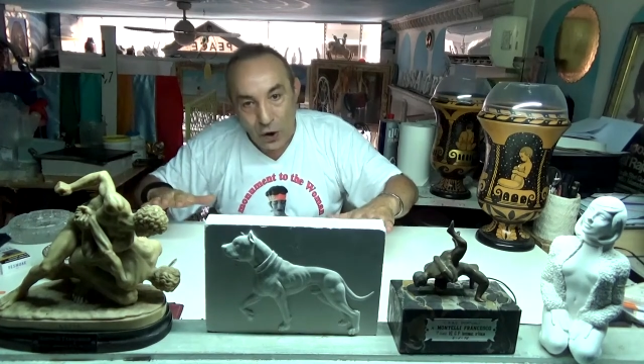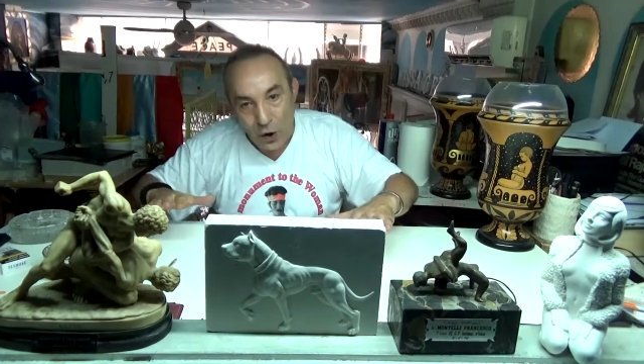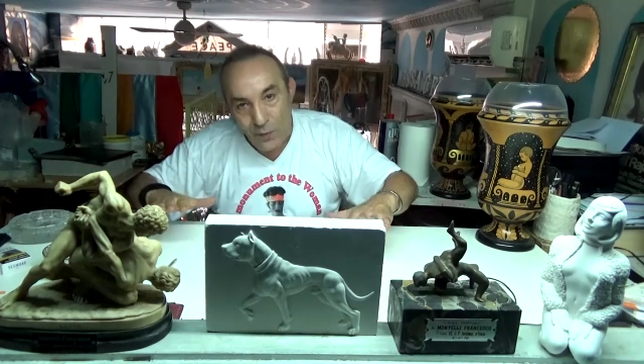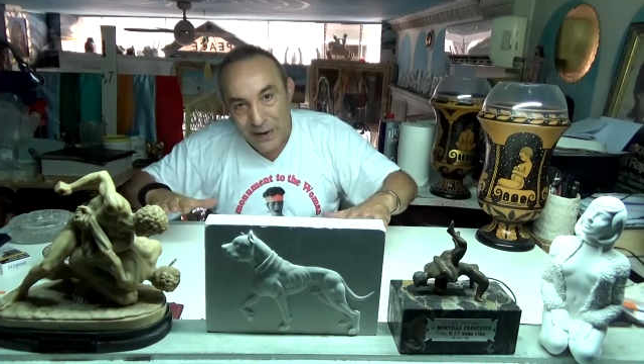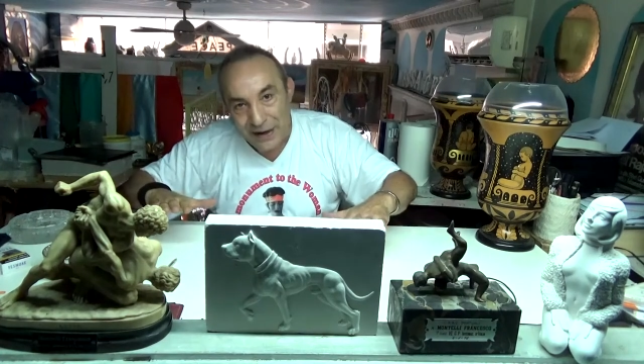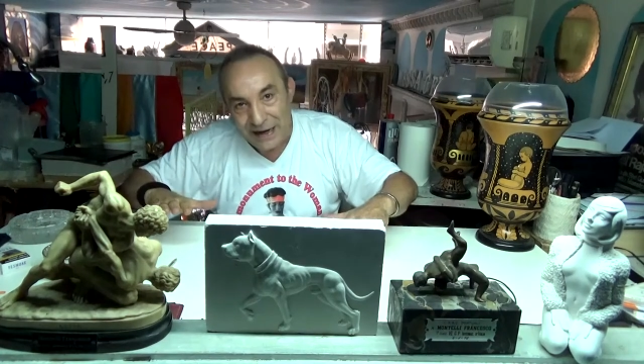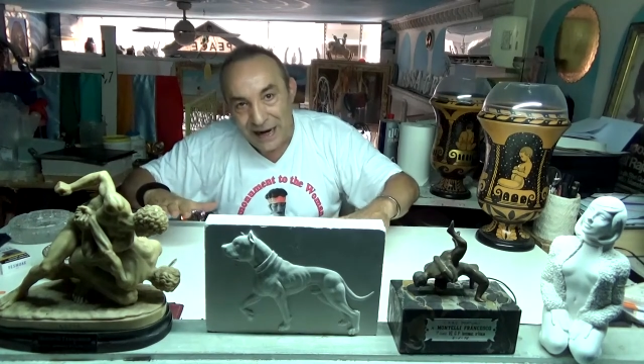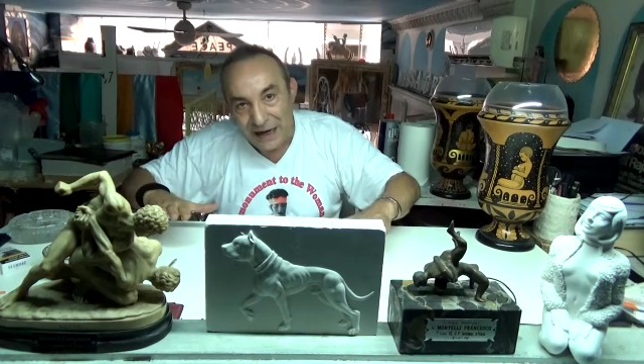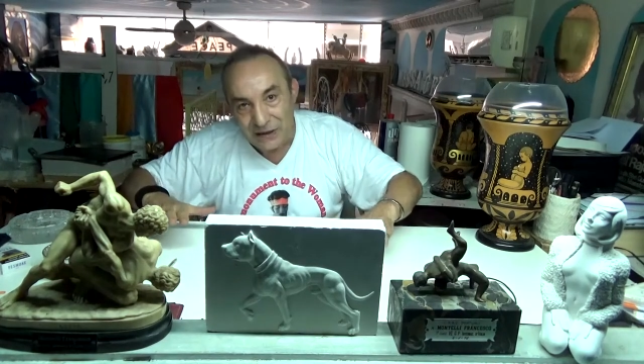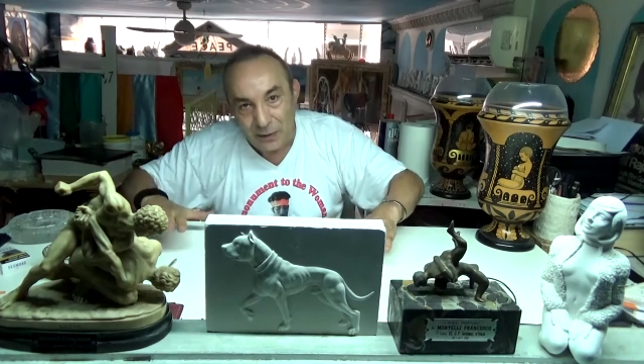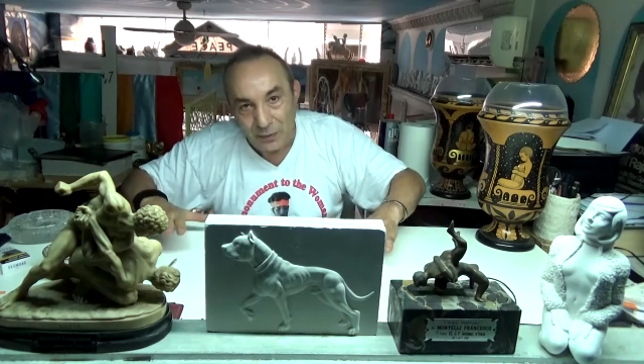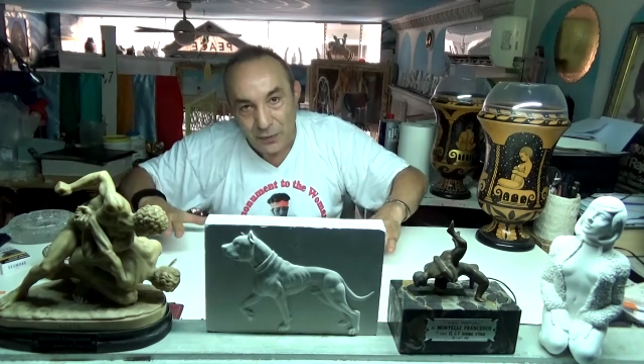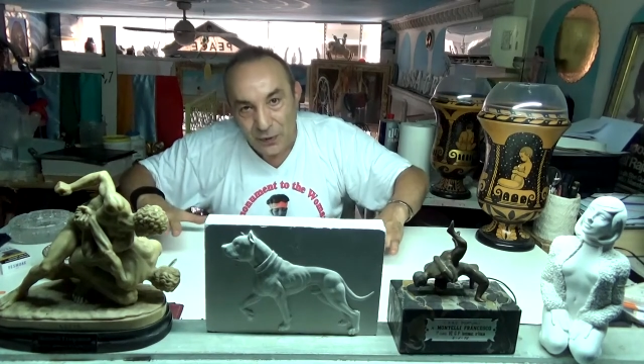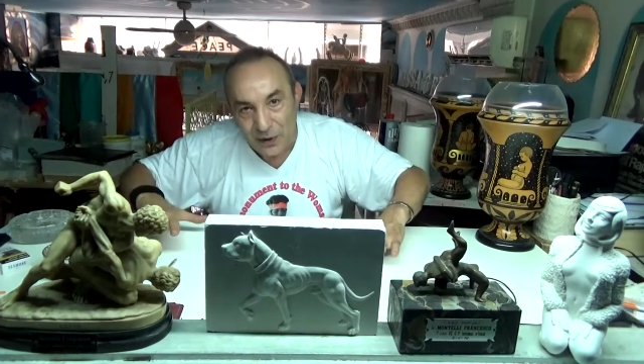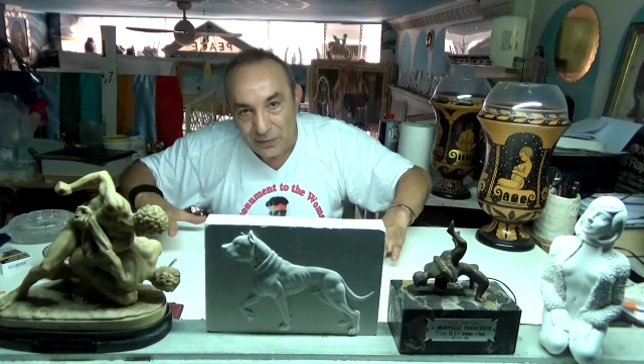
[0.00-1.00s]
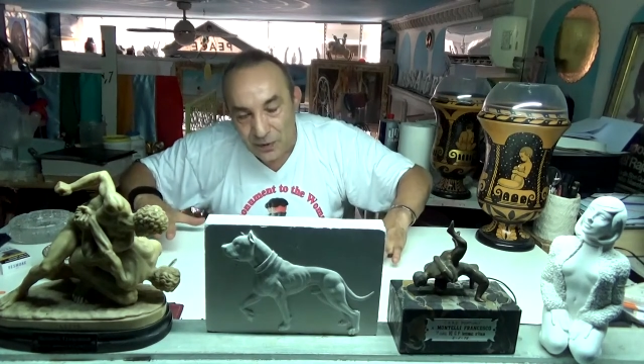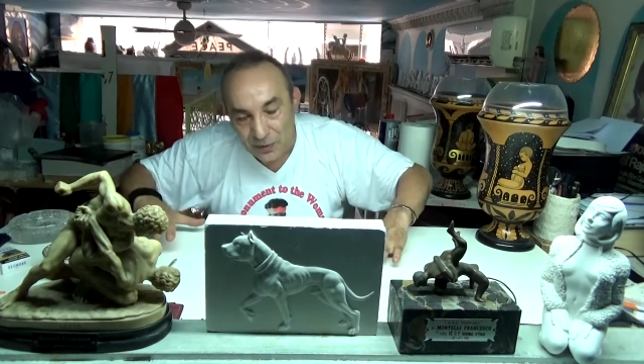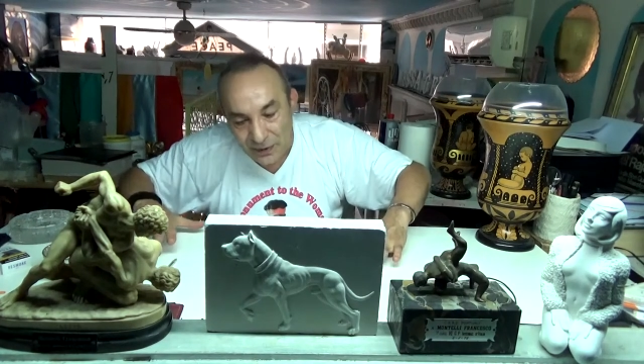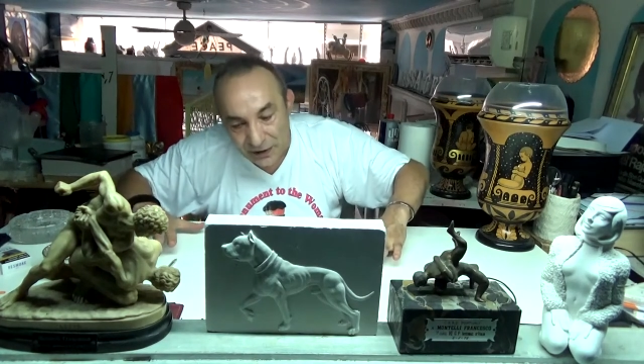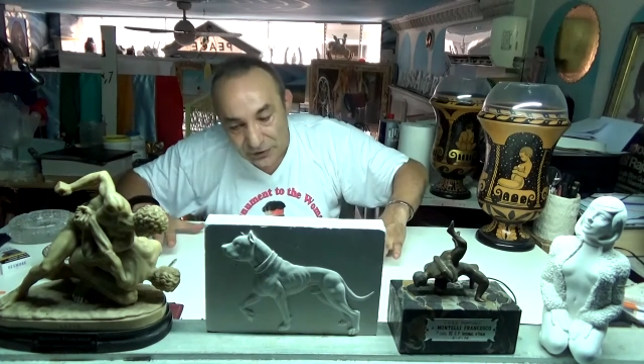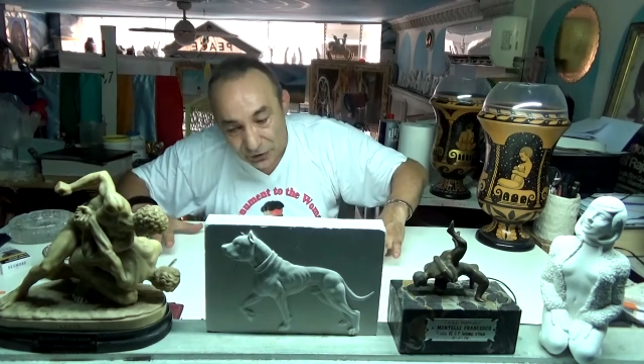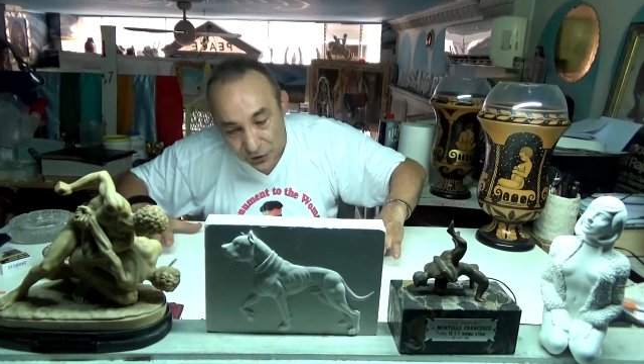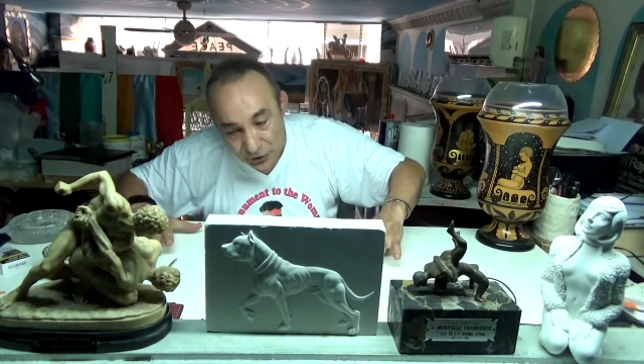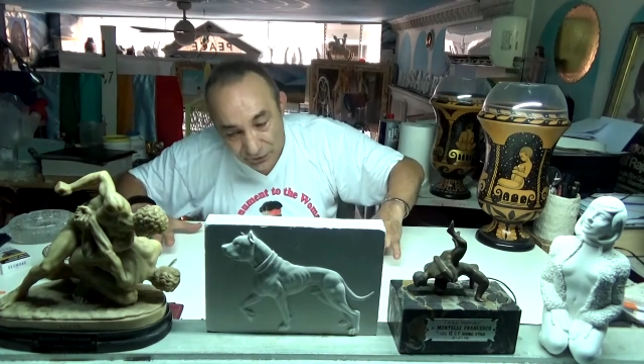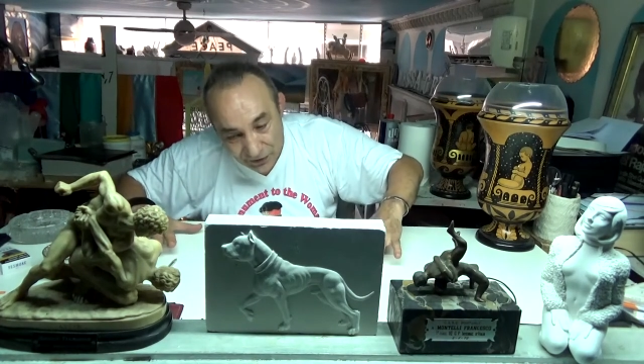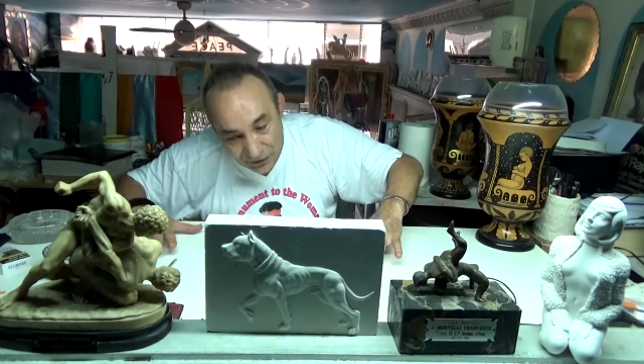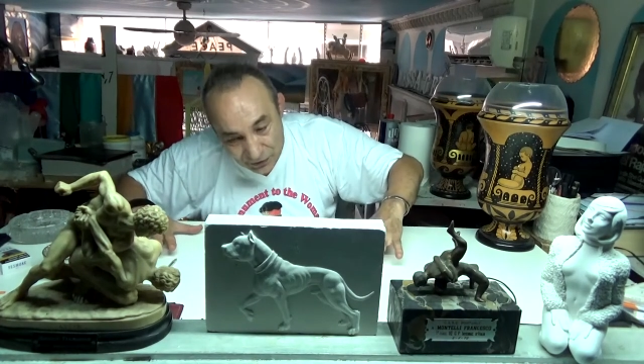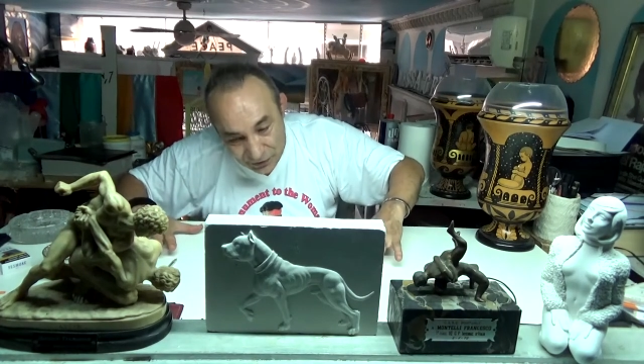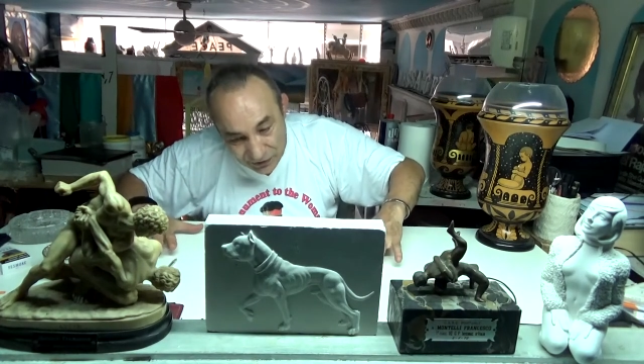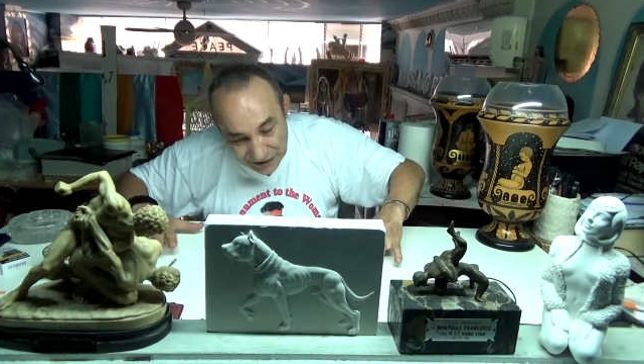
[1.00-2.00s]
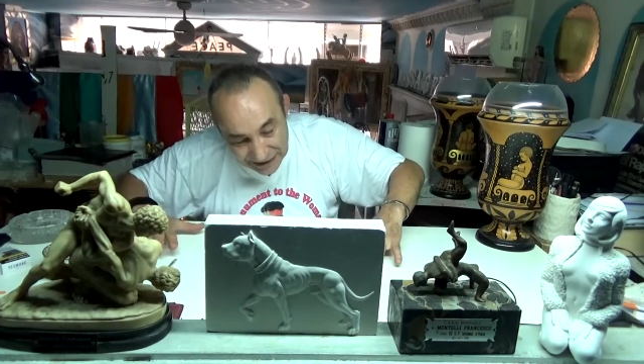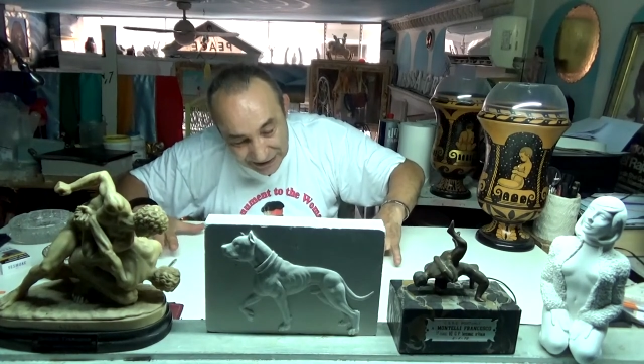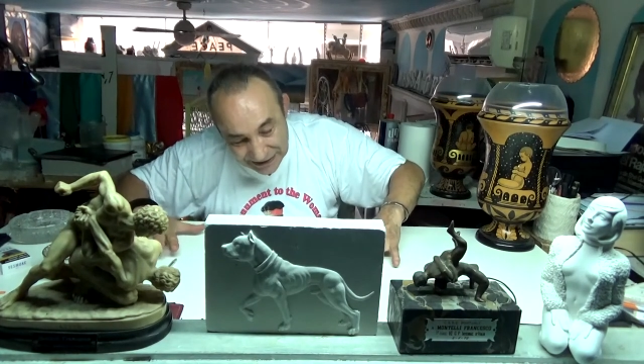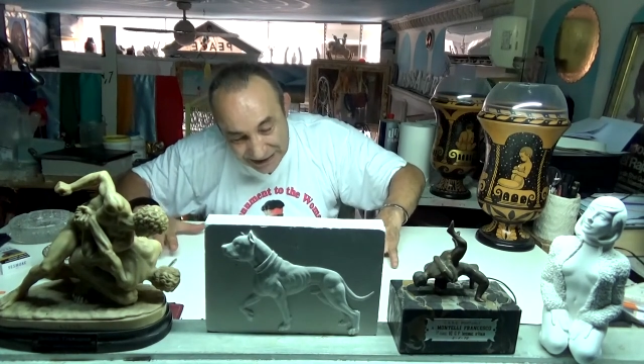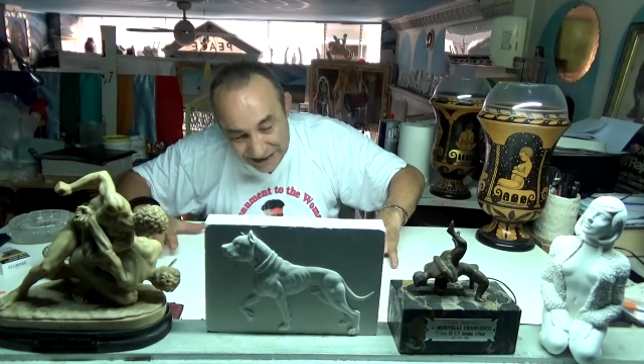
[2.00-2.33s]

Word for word: ho beccato proprio quel momento dove lui